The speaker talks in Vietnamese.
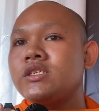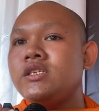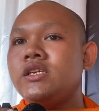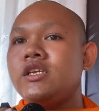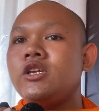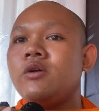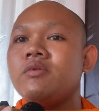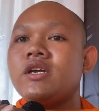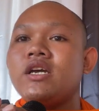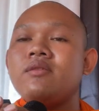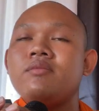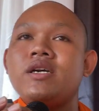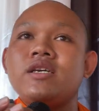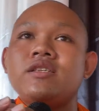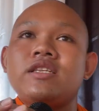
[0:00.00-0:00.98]
nhưng nhóm kết
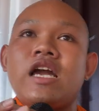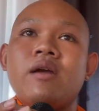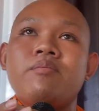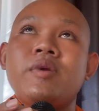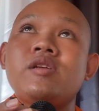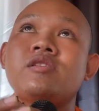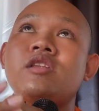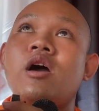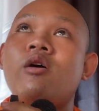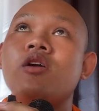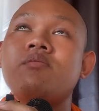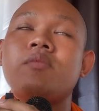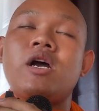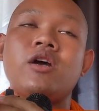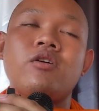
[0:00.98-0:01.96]
mới tăng bị
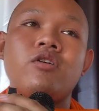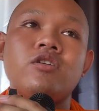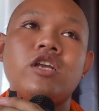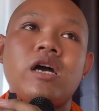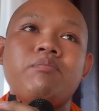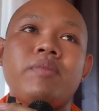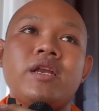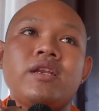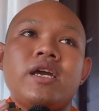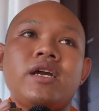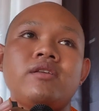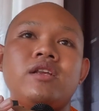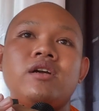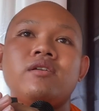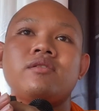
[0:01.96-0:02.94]
tôi mau rồi đáp bên đấy
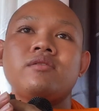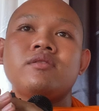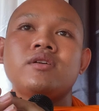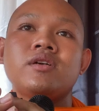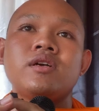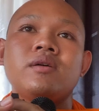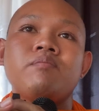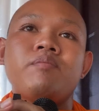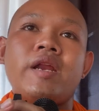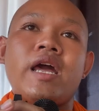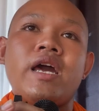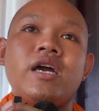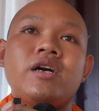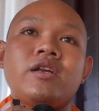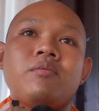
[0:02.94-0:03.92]
đừng
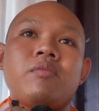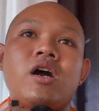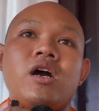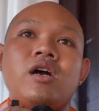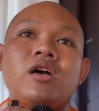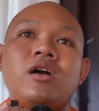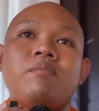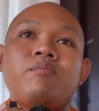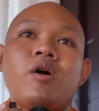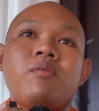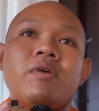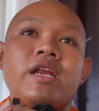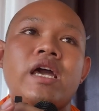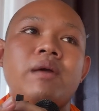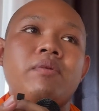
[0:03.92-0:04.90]
prao rồi bao ở bông
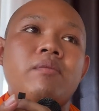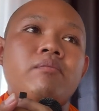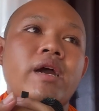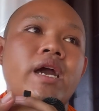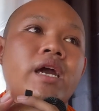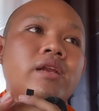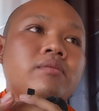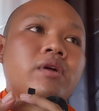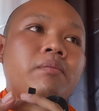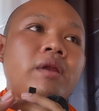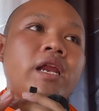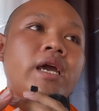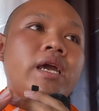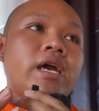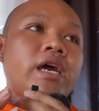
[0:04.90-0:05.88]
mà đại bầm man cả
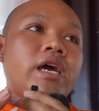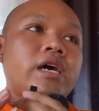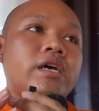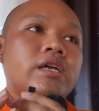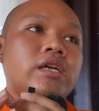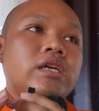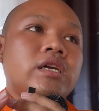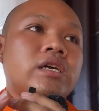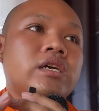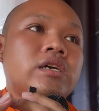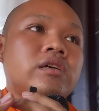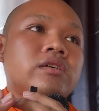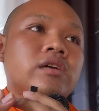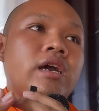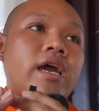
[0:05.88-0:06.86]
play hời
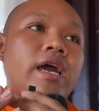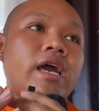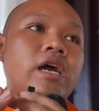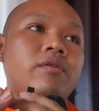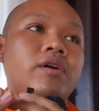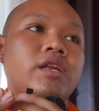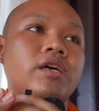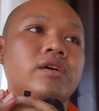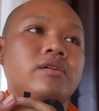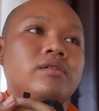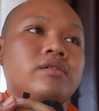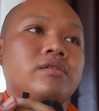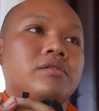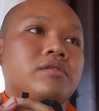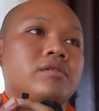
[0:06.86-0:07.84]
cả áo nè
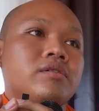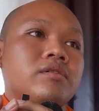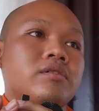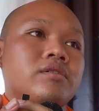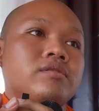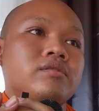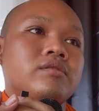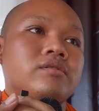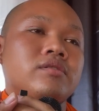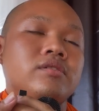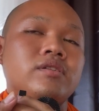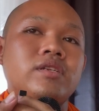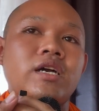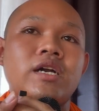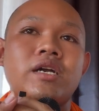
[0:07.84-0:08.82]

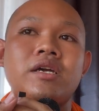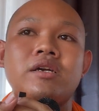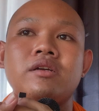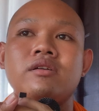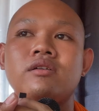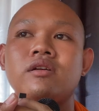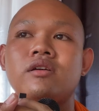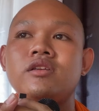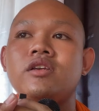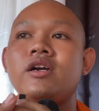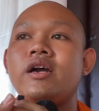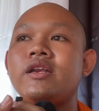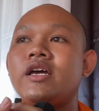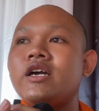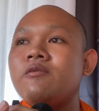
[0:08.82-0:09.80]
nè này
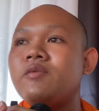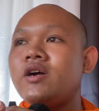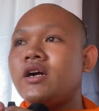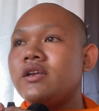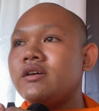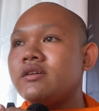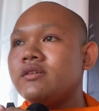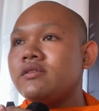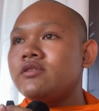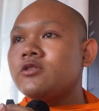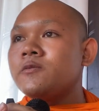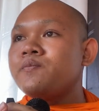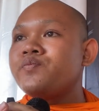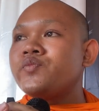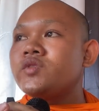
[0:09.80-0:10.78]
dọ đằng phở nè
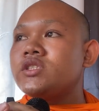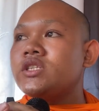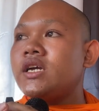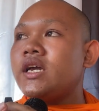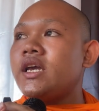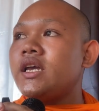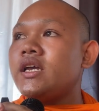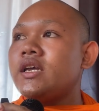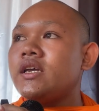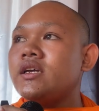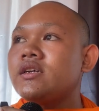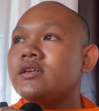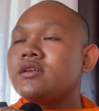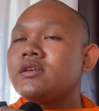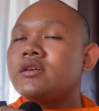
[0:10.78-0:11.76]
nè này
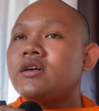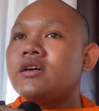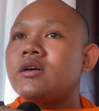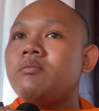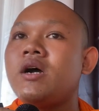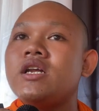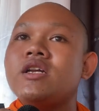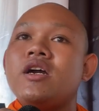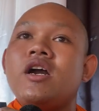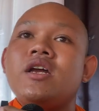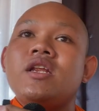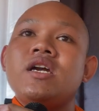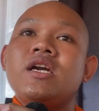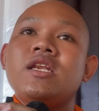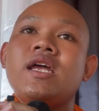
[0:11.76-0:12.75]
rồi bao thằng
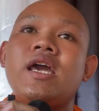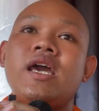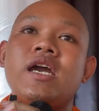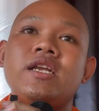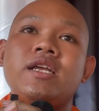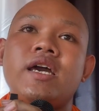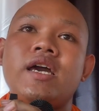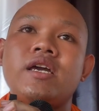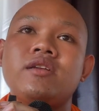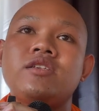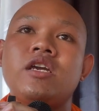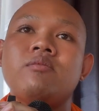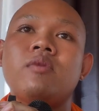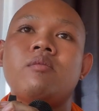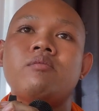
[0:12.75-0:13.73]
ăn nè để hai thà
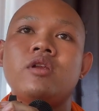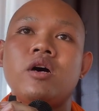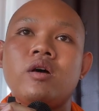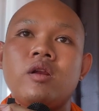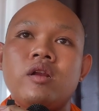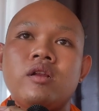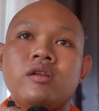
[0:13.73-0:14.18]
chịu bầm nô